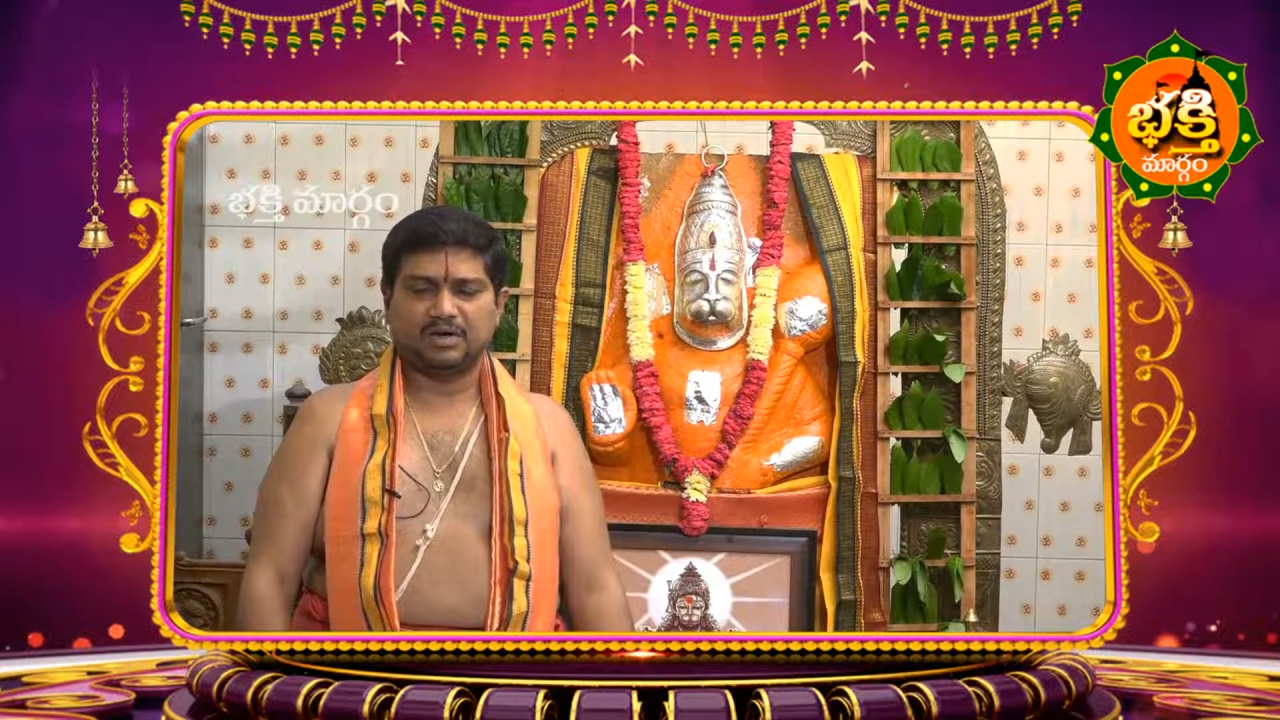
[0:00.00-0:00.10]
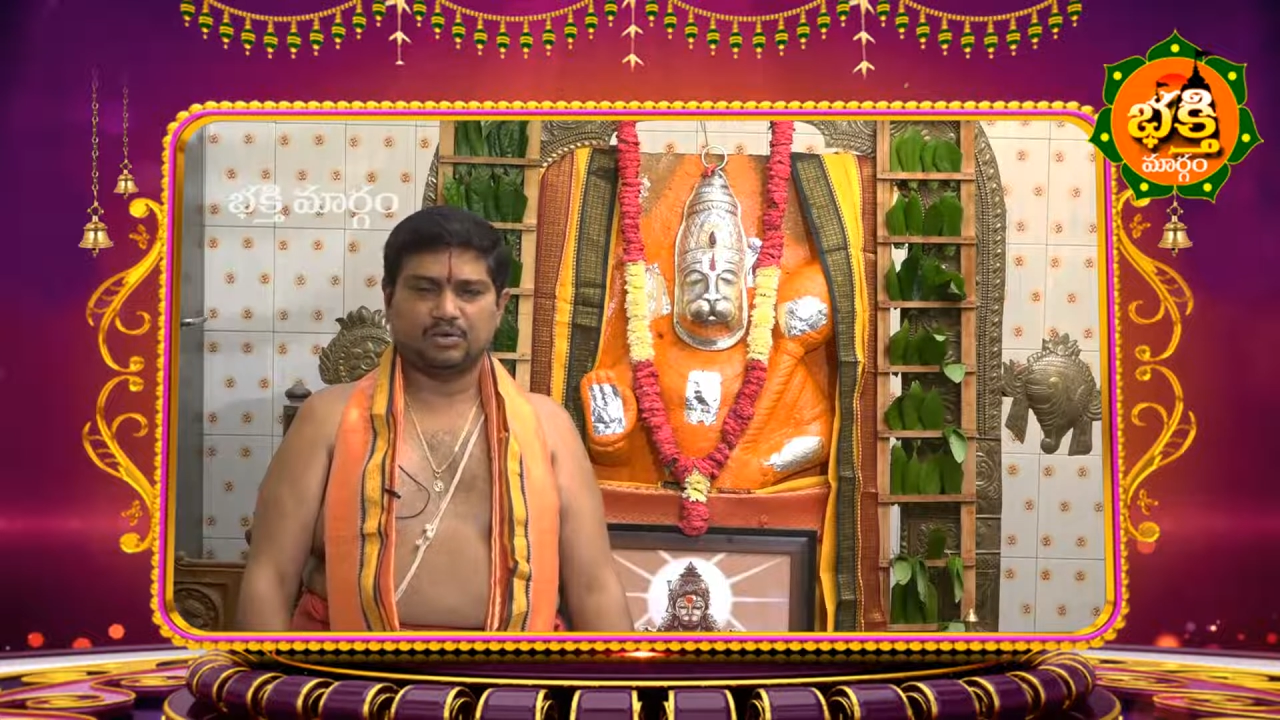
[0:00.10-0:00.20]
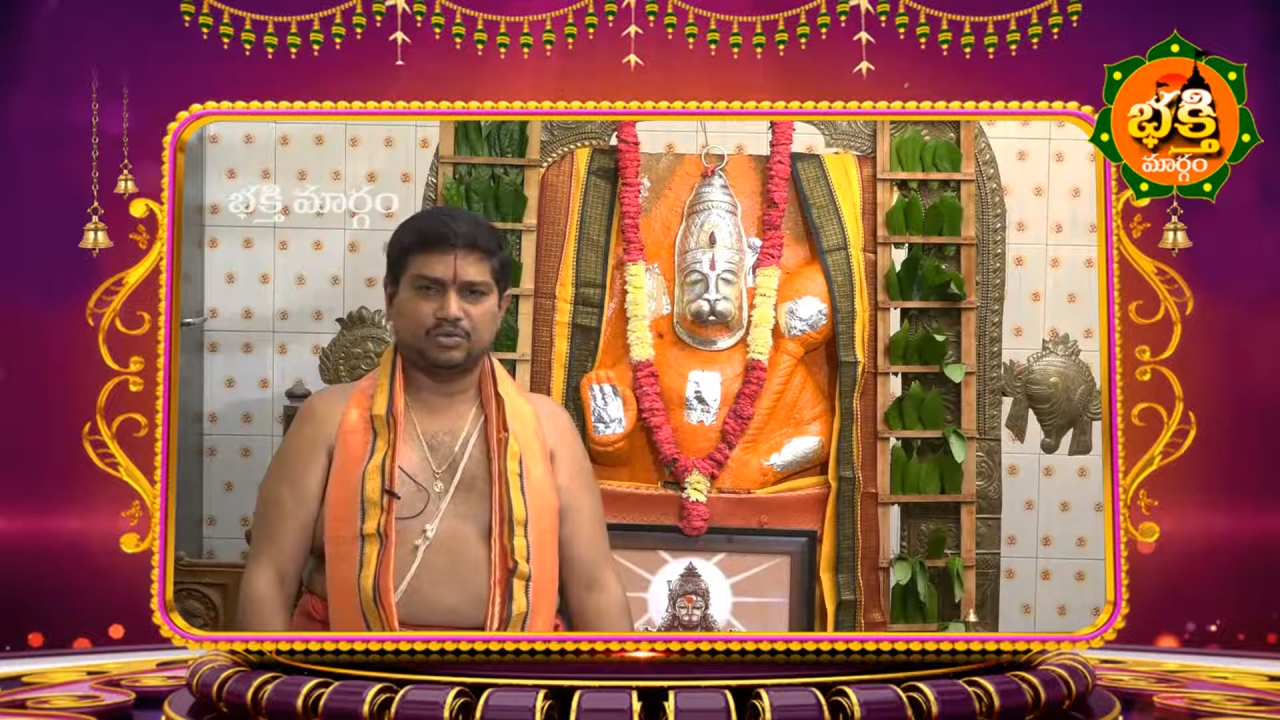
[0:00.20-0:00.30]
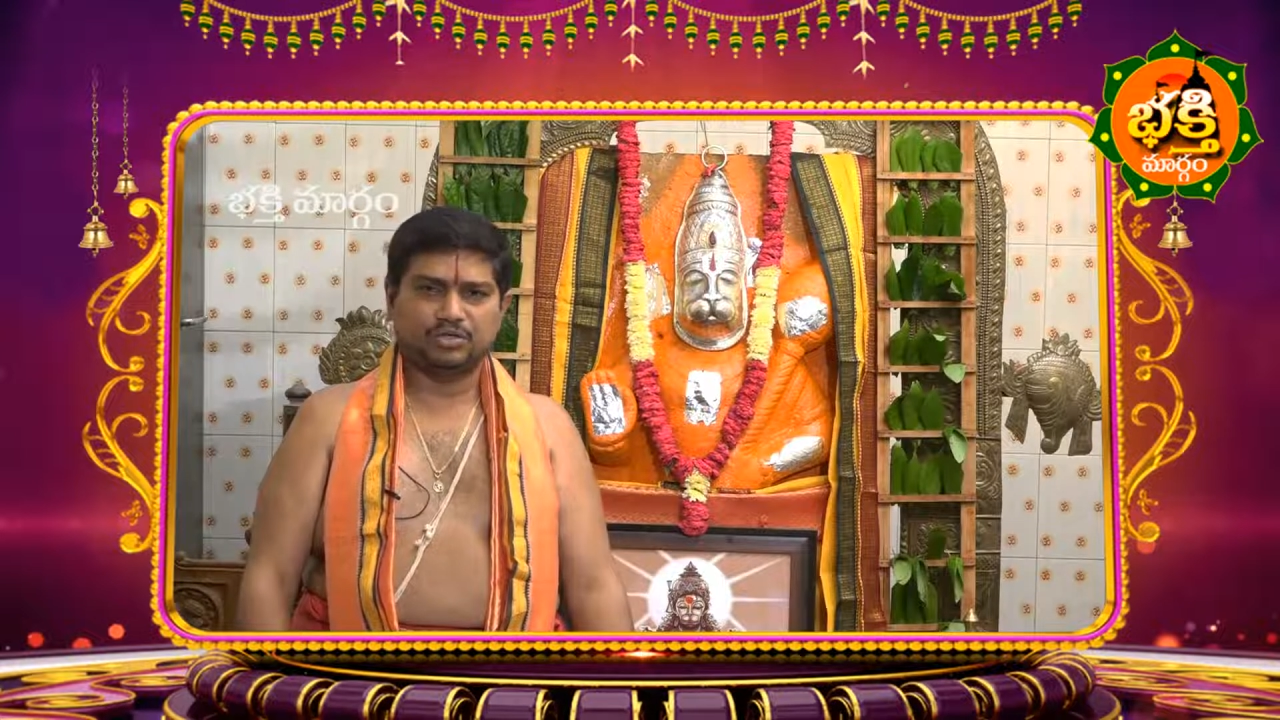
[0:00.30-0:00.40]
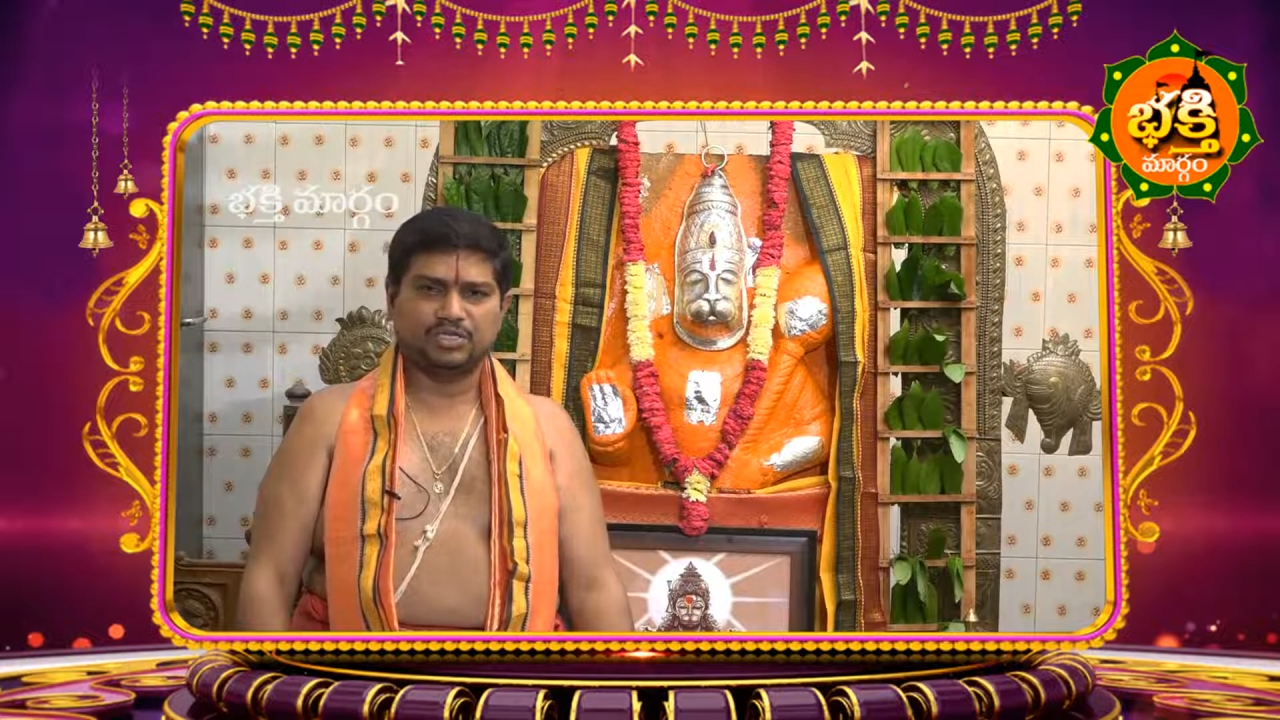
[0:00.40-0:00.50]

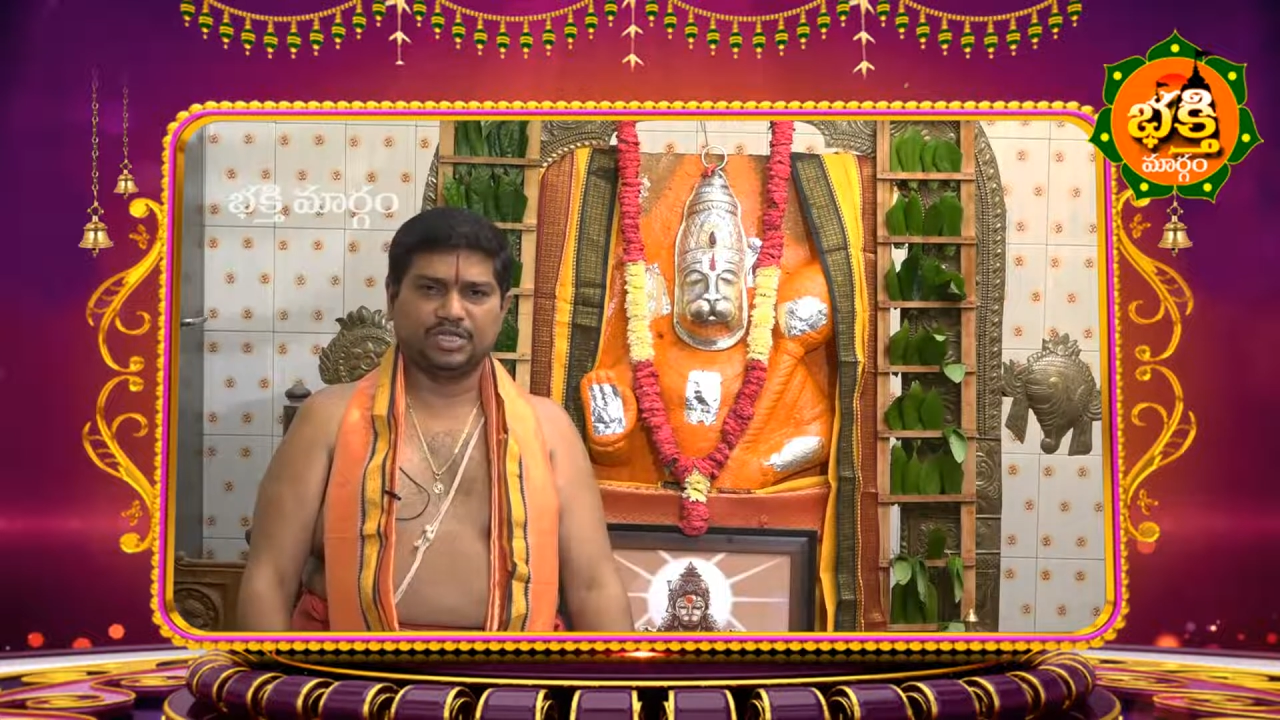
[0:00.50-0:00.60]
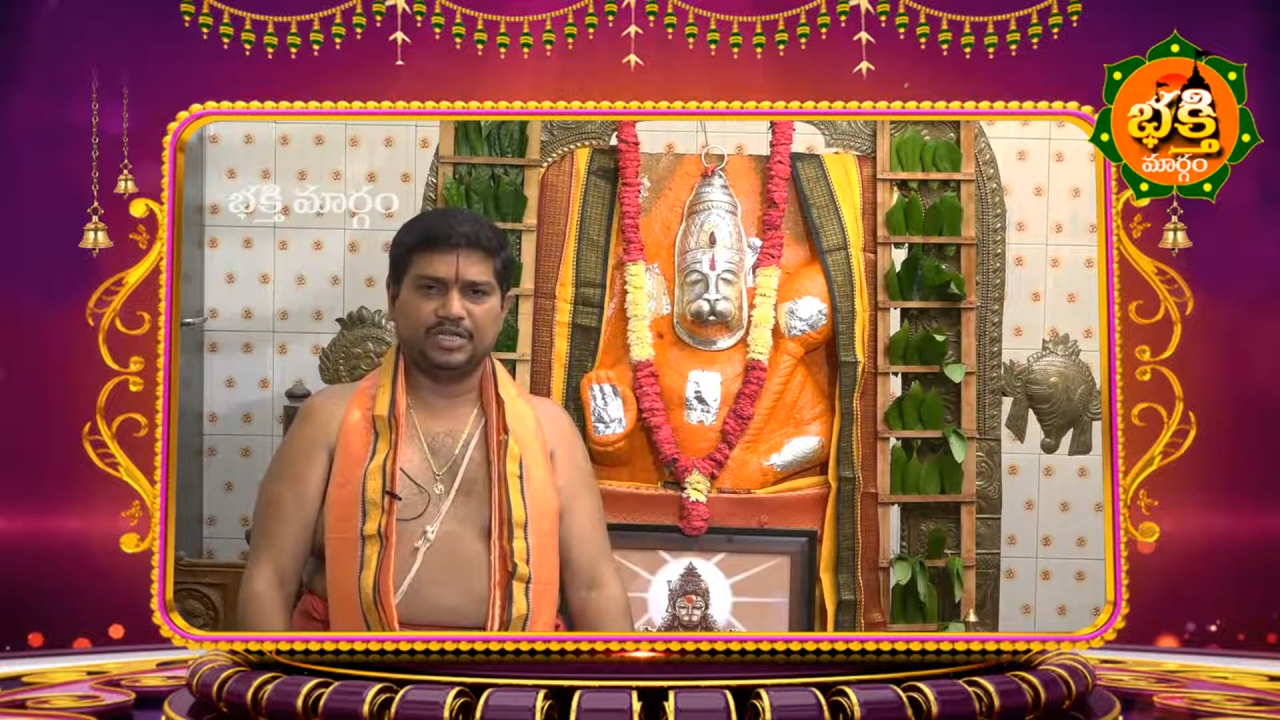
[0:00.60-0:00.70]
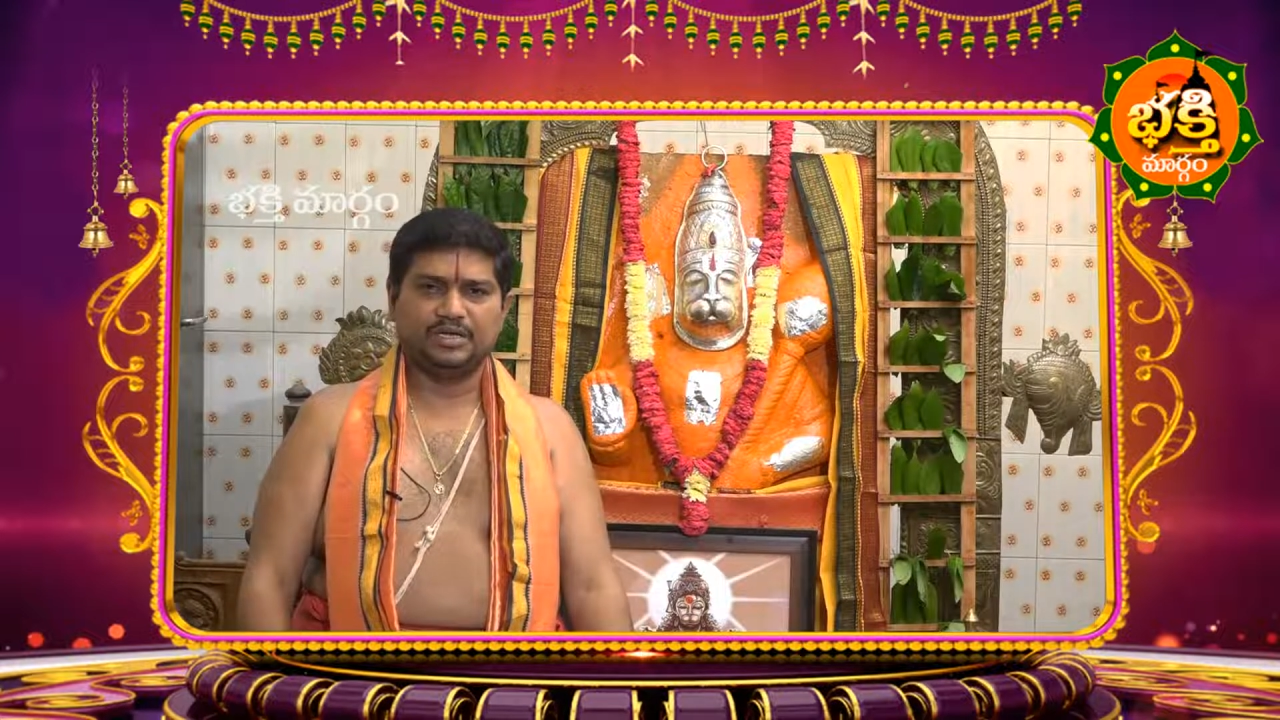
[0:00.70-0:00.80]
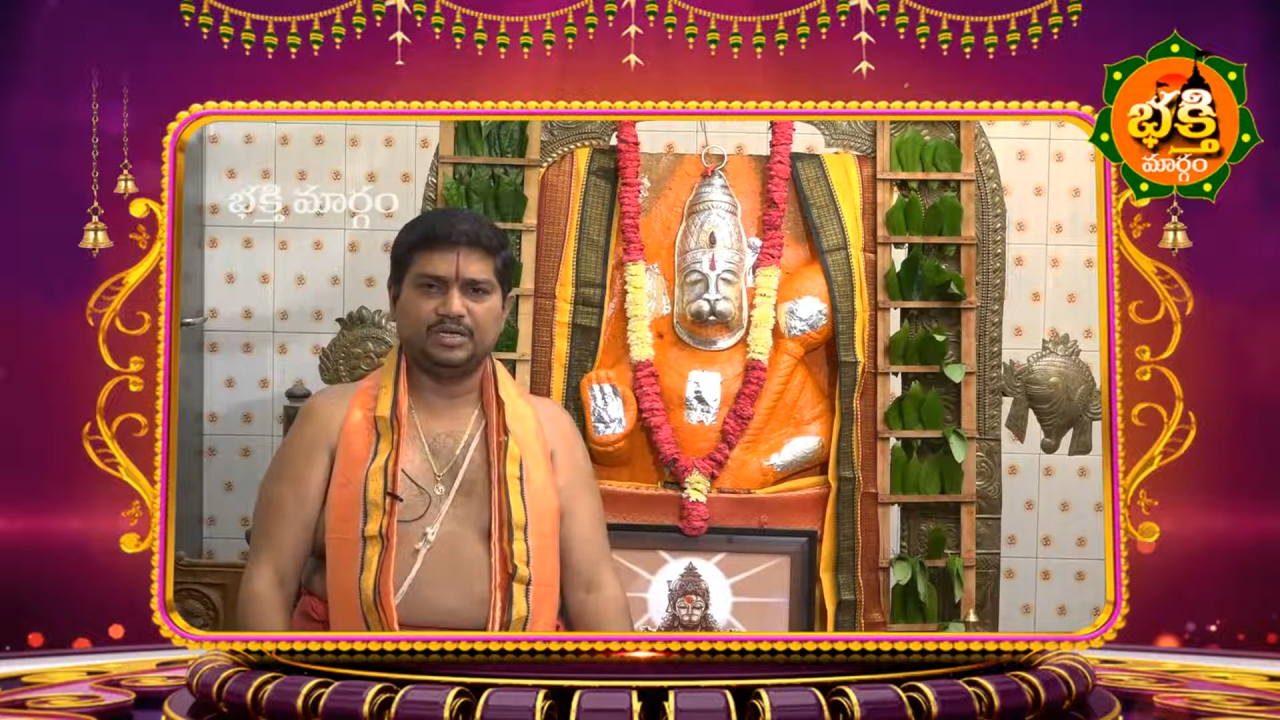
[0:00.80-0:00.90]
వరకు ఉంటుంది